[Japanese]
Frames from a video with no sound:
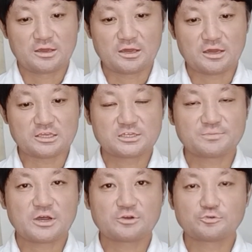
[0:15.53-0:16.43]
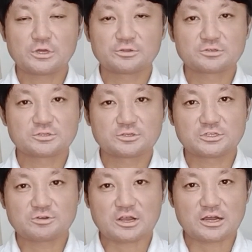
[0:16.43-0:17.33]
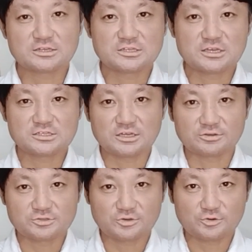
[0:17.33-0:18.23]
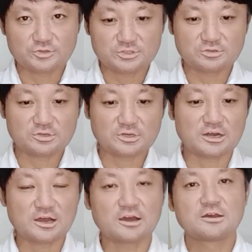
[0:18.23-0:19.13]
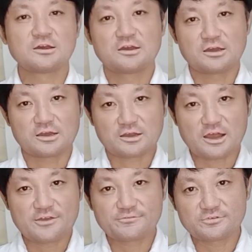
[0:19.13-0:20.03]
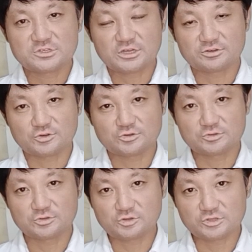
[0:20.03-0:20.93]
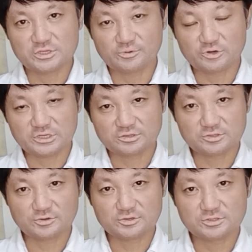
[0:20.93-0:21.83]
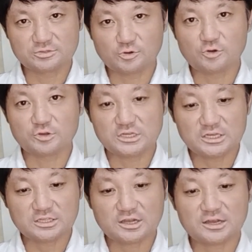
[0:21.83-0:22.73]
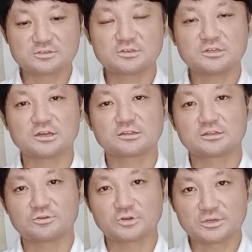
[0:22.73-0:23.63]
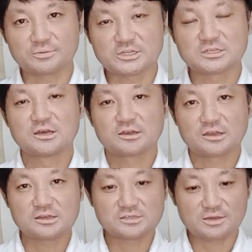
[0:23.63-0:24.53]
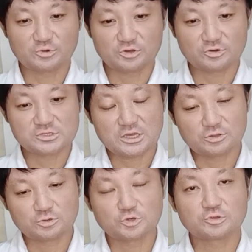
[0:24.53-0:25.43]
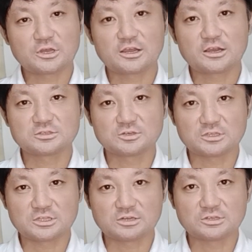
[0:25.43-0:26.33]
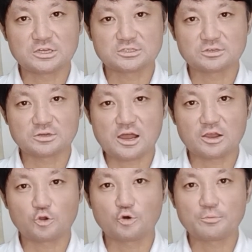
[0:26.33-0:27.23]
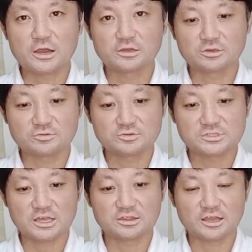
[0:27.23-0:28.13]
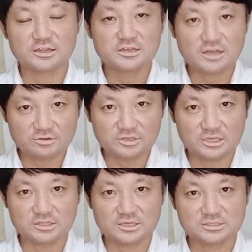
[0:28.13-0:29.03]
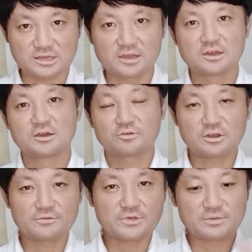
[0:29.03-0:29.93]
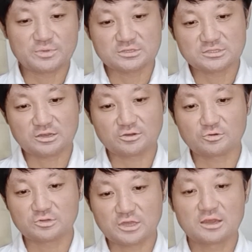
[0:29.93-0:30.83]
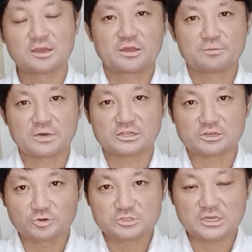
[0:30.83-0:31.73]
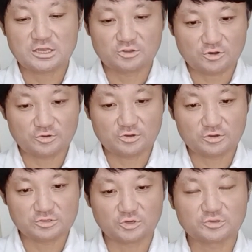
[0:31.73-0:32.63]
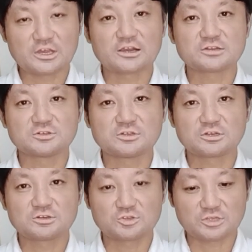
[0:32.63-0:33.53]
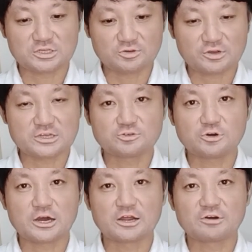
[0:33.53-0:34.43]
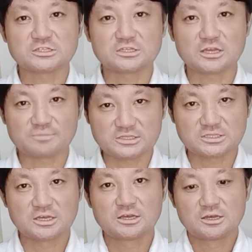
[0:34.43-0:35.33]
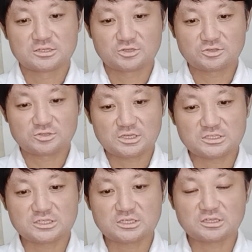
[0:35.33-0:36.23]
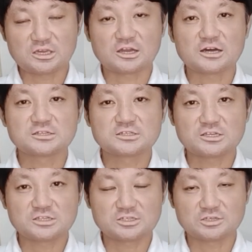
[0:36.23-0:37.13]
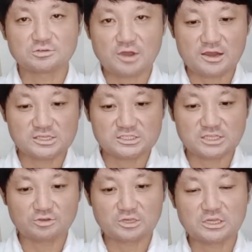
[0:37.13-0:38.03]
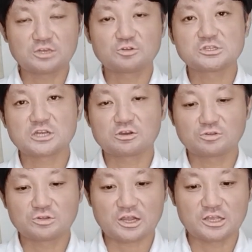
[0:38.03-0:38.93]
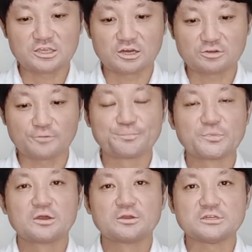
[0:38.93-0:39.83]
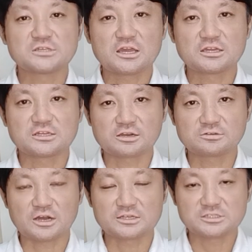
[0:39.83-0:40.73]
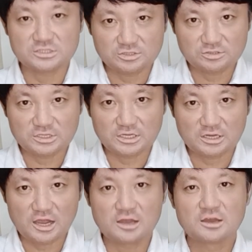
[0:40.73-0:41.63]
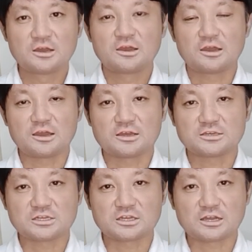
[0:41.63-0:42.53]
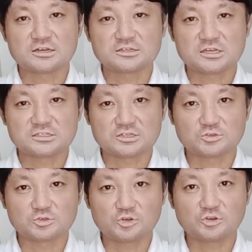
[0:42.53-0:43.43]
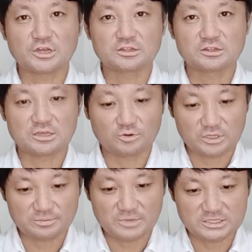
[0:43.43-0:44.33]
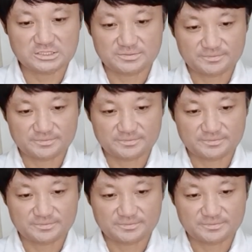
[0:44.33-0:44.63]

えー、一番上の数字は感染者の総数から、えー、回復者の総数と死亡者の総数を引いた数になっております。現在も陽性の状態が続いている人数が5万9700人ですね。これがフィリピン全国で、まだ陽性の状態が続いている人たちの数を表しています。その次、新規感染者数は、下の黄色い四角の中にある2180人が、えー、新規感染者数となっております。